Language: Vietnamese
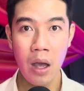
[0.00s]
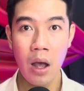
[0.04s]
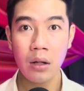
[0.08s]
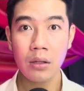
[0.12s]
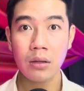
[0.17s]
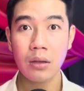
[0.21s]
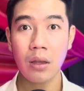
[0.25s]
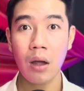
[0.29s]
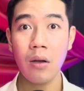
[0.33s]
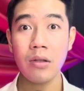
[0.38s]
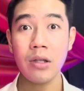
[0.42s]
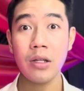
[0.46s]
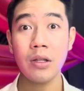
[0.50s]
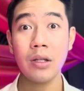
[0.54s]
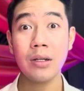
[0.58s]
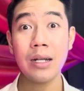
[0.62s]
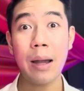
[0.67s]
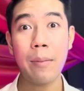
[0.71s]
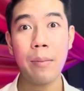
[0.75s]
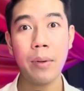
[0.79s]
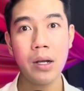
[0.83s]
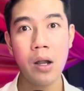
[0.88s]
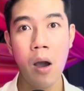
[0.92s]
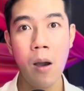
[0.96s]
Tự nhiên nó
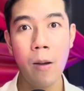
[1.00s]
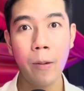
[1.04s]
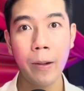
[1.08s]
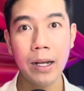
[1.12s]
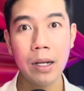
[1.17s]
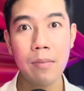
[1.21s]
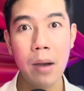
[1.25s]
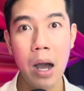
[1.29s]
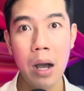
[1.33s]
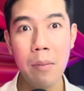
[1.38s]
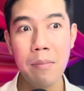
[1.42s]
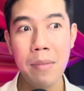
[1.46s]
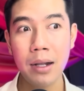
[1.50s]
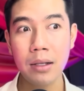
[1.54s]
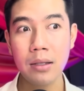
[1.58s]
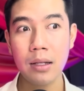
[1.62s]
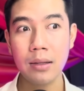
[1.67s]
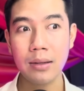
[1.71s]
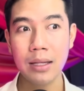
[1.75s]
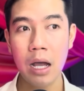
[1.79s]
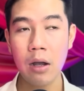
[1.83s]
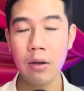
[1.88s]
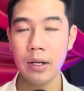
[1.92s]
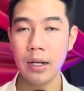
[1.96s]
nằm ở đó, cái nó mở mắt nhìn
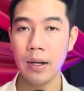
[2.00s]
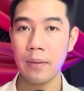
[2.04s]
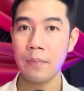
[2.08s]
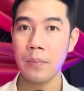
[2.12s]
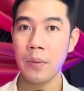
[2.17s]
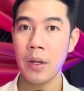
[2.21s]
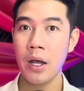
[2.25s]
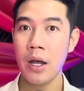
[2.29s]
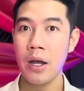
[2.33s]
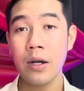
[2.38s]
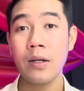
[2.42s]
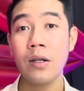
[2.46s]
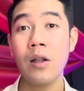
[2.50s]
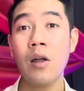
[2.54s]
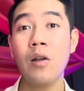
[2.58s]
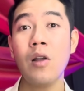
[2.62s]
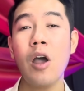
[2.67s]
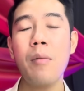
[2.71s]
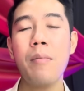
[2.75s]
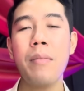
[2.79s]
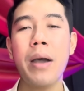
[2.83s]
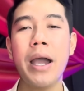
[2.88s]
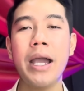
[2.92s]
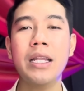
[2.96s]
tao vậy nè. Nó
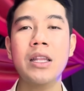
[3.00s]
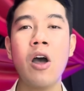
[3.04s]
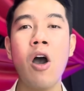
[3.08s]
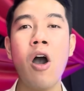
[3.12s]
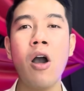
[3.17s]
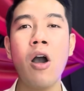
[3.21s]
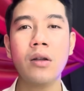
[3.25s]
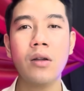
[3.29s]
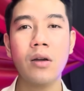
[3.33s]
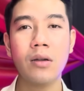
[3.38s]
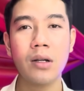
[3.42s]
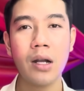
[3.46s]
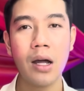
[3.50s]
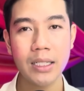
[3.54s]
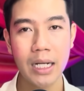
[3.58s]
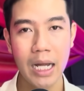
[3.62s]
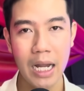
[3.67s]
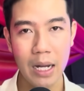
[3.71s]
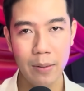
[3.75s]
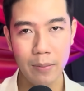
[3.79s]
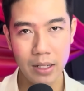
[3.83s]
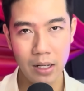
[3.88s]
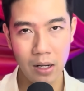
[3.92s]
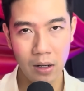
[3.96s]
nói mày thoát được lần
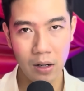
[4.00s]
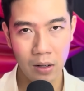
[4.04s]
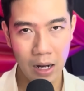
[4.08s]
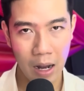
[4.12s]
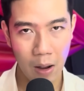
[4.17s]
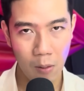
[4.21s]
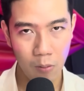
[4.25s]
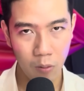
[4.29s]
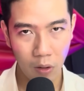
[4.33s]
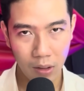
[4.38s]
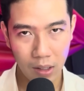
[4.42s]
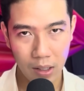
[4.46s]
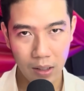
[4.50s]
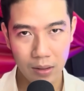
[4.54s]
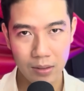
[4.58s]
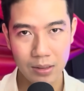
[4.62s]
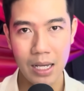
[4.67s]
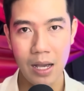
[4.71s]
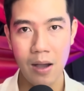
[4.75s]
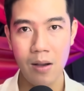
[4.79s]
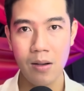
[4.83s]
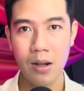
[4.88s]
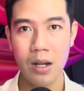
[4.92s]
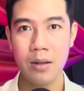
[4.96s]
này, mày đừng hòng có lần
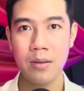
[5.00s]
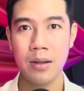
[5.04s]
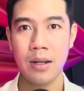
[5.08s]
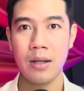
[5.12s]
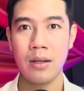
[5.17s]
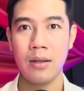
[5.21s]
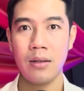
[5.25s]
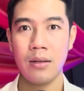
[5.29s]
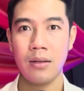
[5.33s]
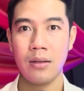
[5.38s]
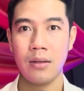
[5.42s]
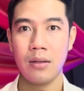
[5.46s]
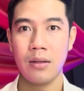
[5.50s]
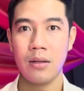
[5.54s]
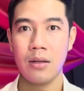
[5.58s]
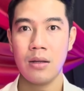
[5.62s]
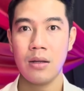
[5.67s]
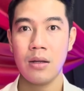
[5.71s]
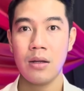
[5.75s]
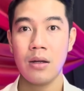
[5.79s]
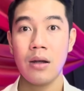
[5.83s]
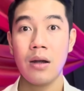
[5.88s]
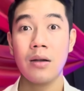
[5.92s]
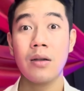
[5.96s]
sau nghe bạn.
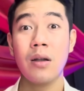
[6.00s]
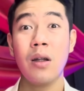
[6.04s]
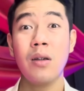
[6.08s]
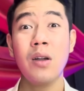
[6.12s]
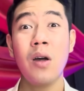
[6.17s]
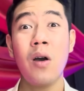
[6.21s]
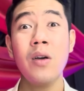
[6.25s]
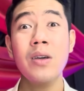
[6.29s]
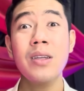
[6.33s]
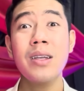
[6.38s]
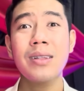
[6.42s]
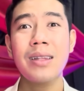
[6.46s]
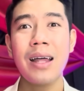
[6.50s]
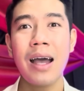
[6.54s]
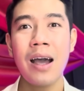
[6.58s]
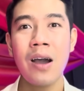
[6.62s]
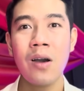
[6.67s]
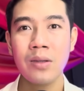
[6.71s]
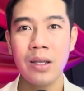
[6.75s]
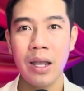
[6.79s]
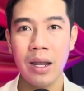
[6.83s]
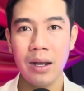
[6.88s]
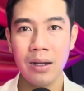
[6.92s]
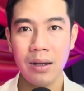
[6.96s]
Nó nói với
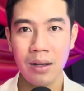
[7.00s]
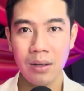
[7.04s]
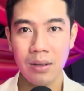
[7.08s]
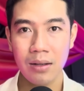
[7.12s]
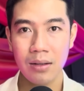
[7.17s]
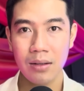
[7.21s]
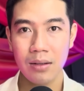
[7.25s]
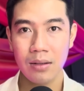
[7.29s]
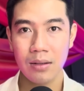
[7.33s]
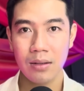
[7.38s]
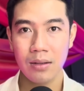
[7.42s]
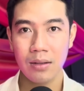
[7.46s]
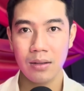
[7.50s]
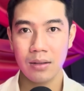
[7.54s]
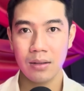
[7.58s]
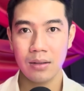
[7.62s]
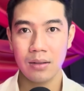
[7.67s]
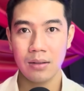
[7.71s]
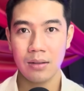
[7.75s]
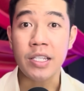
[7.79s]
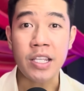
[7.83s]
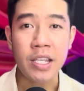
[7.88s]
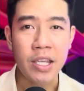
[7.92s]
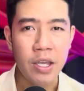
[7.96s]
tao vậy đó.
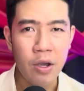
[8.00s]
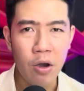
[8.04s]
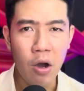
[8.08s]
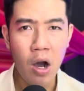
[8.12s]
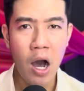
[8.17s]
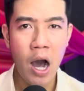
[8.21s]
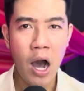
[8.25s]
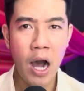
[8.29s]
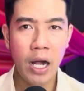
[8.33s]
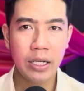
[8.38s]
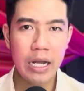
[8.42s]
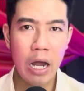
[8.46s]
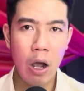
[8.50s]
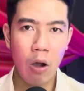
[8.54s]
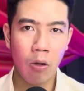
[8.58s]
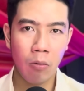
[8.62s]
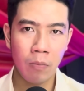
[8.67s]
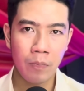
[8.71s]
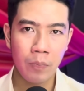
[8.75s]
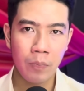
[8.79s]
Chưa hết đâu,